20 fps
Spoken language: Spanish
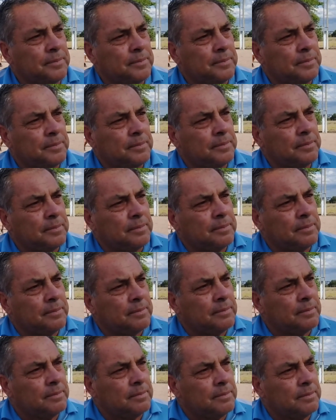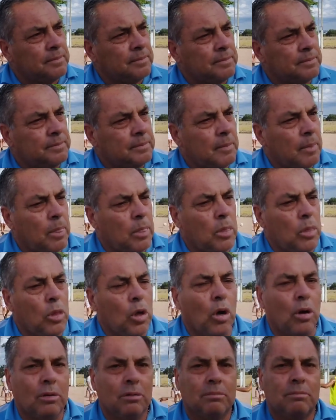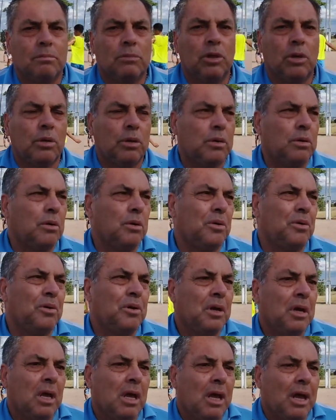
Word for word: ¿Pueden venir los hinchas de Ferro? No, no, no, no.